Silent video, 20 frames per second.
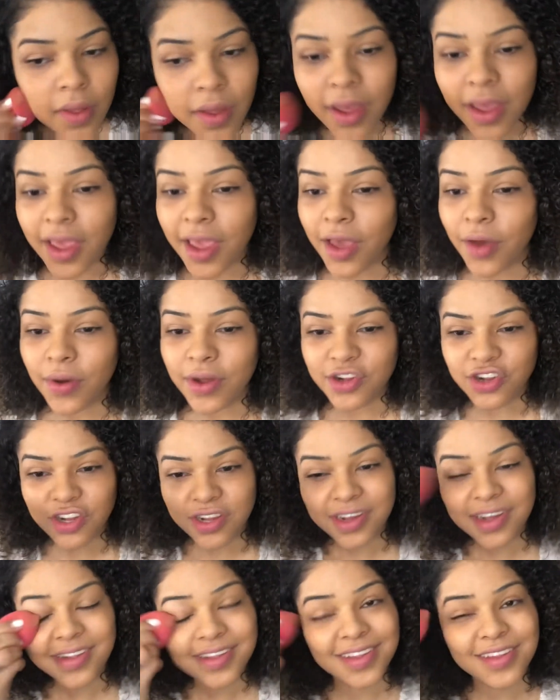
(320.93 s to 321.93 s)
Eu achei
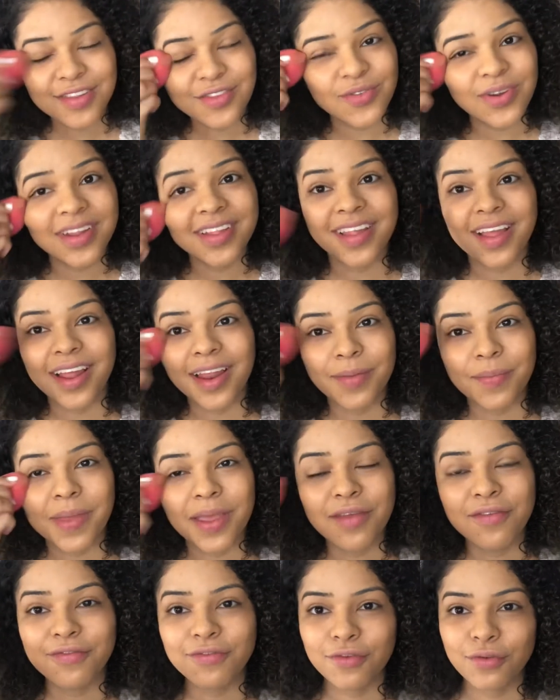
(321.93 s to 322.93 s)
a textura dela bem
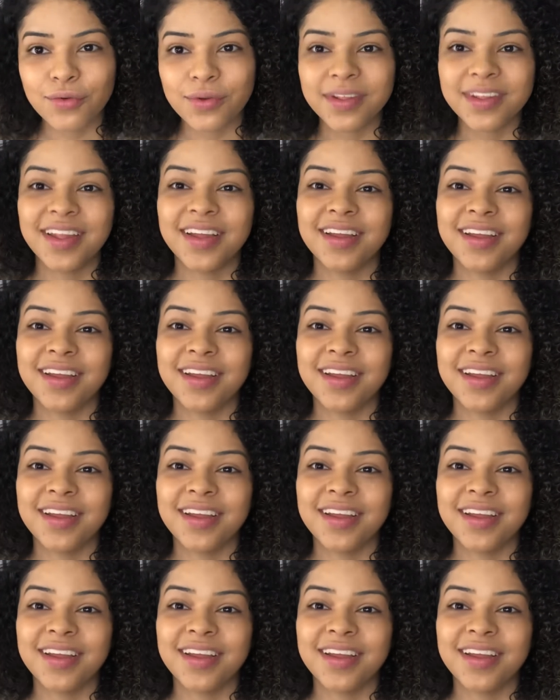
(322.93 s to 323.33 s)
fluida,